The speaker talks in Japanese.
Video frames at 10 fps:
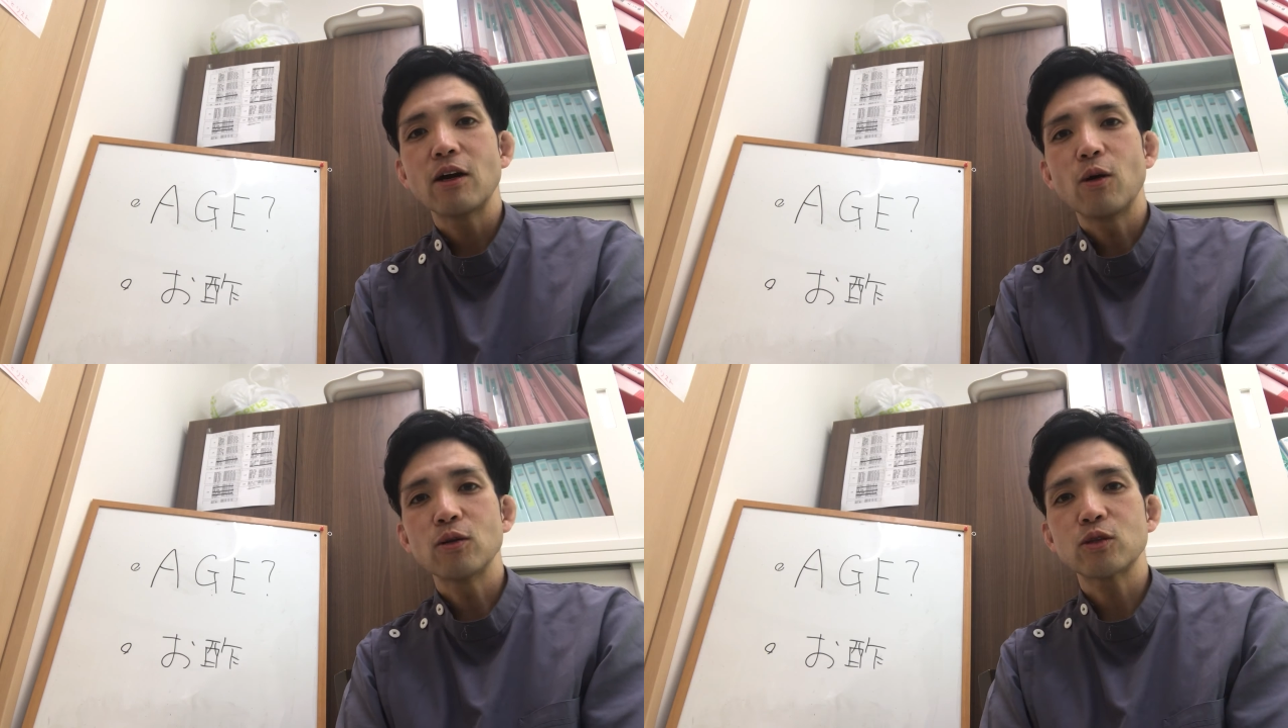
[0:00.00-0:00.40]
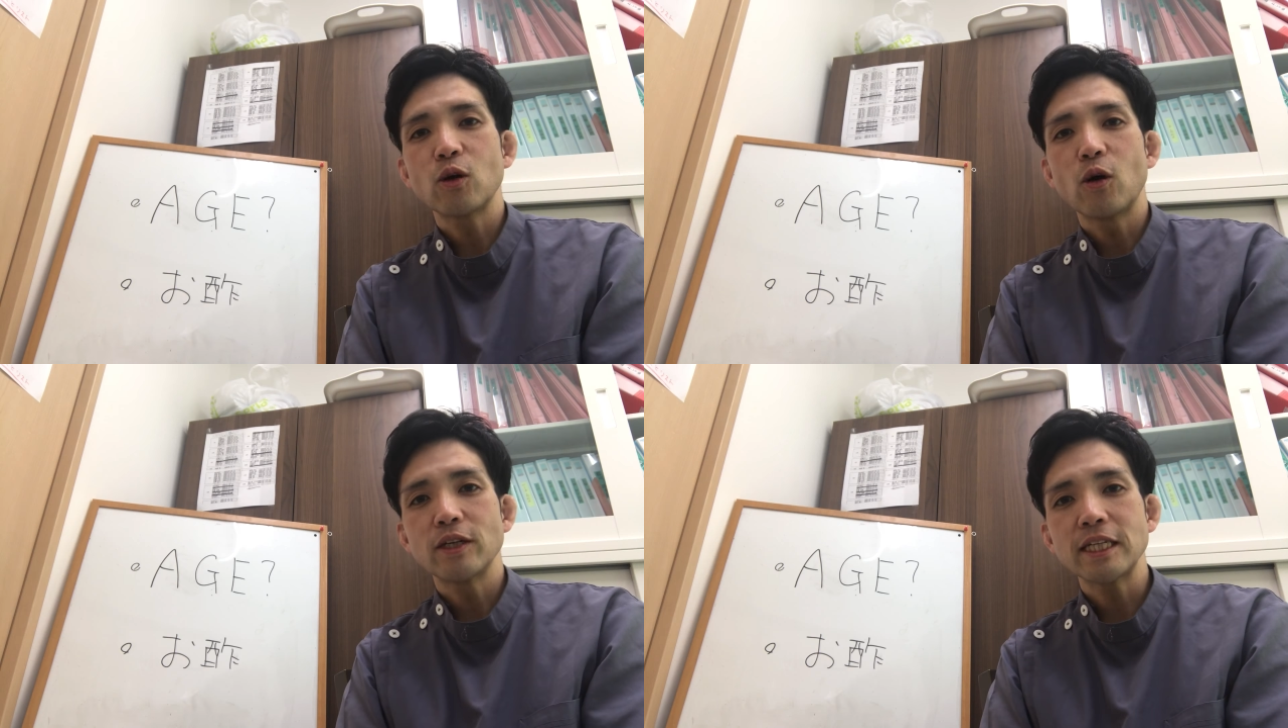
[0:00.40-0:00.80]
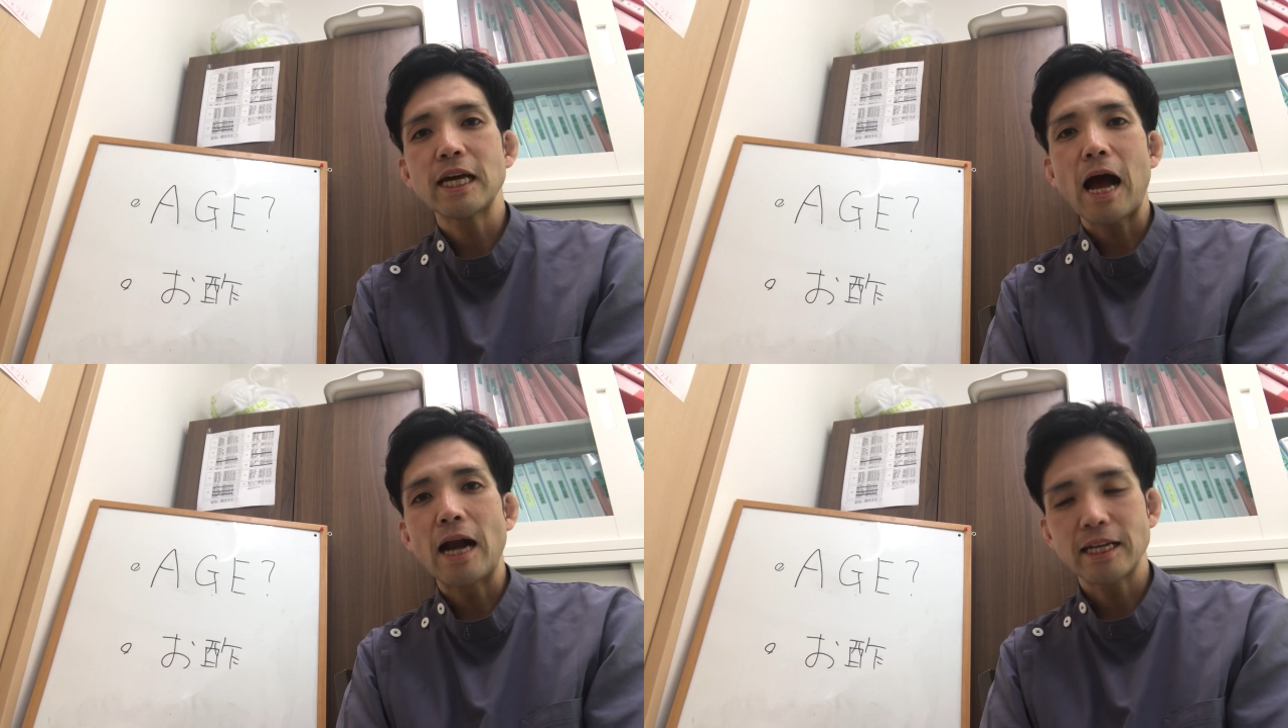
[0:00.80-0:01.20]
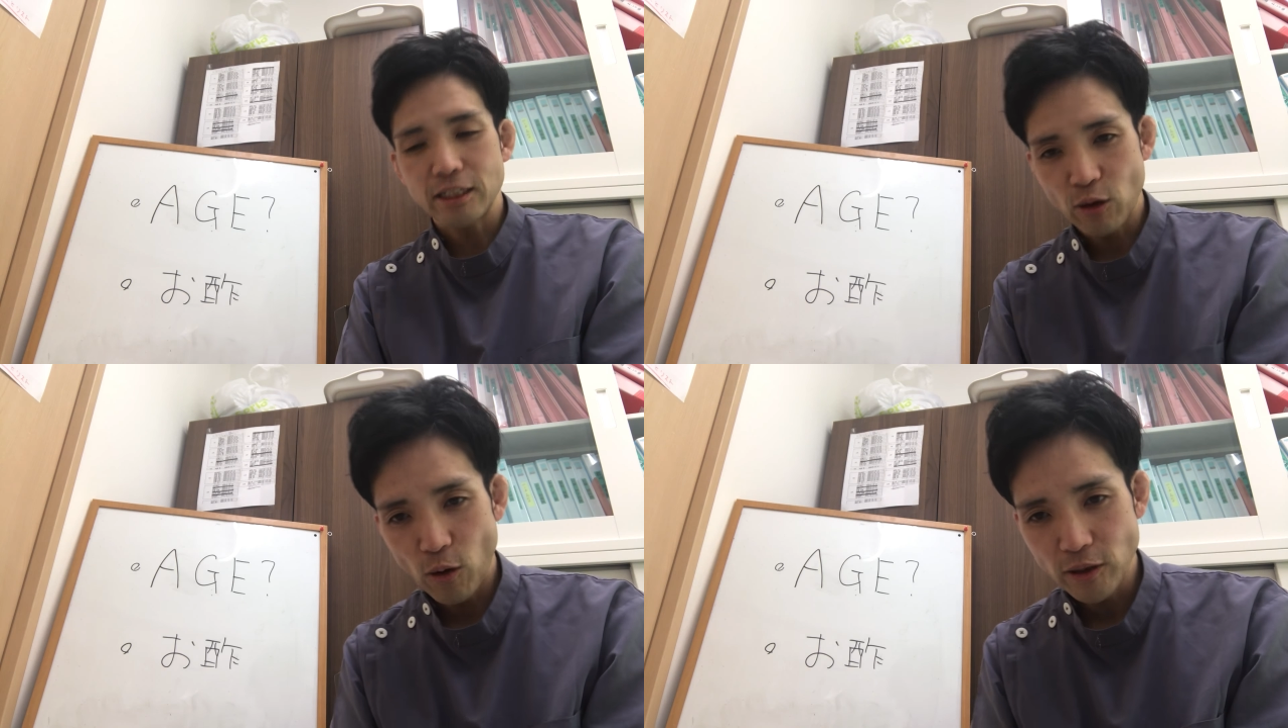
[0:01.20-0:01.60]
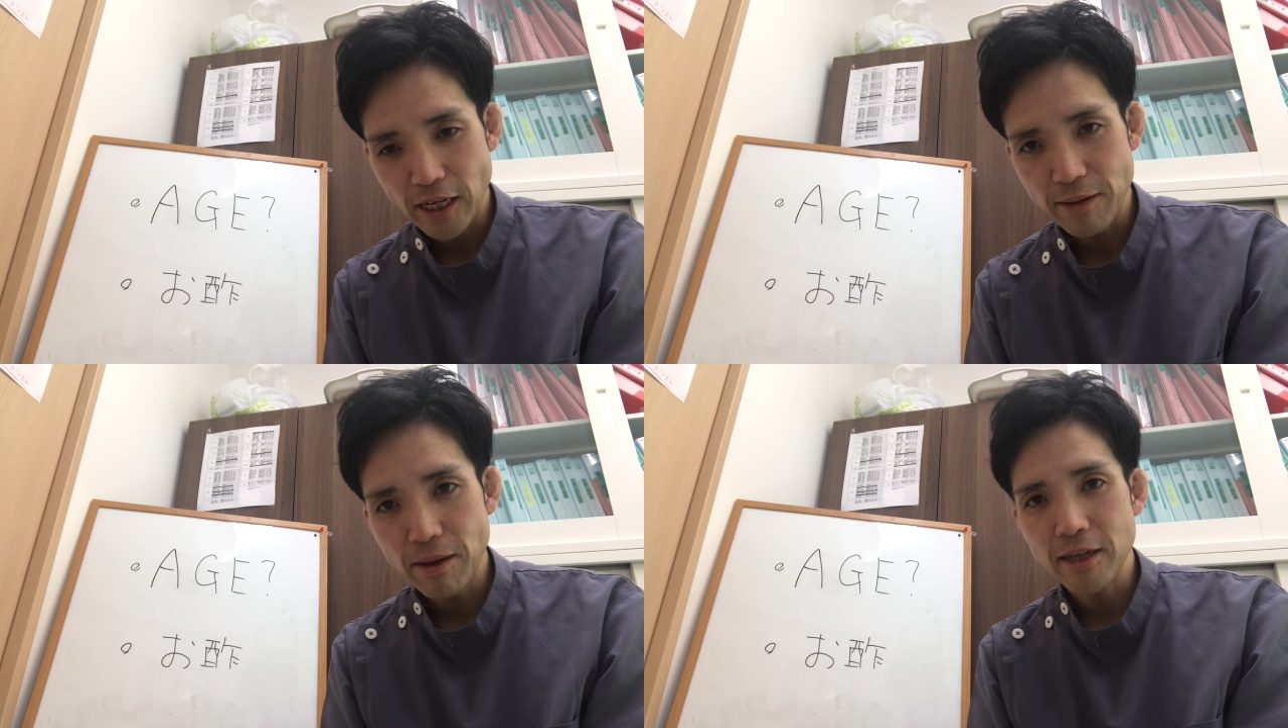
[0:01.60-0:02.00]
本当にありがとうご
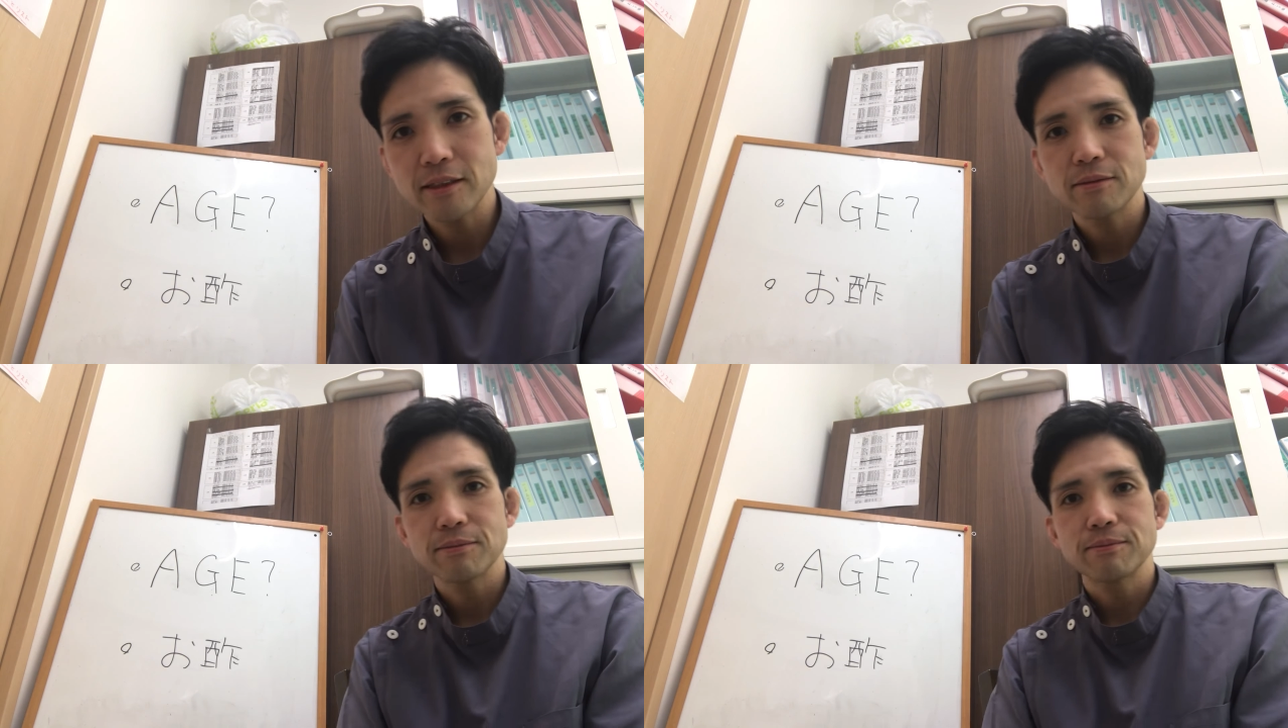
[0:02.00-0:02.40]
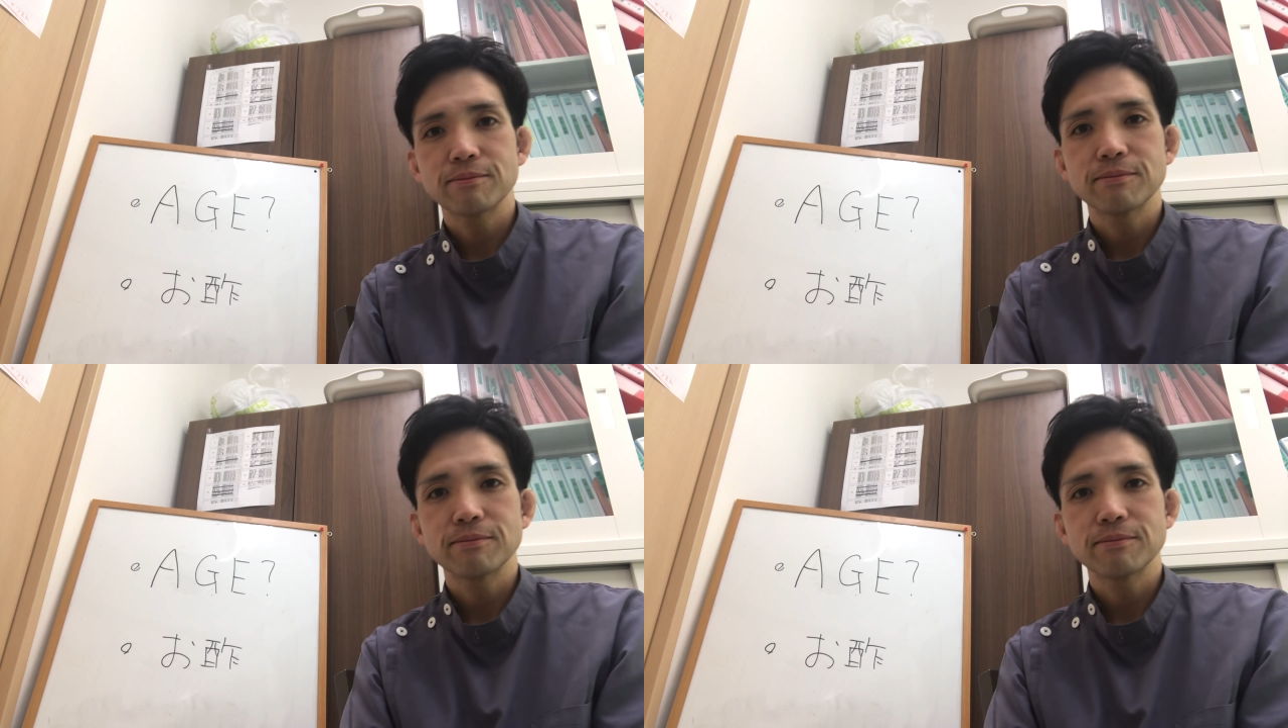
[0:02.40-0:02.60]
ざいます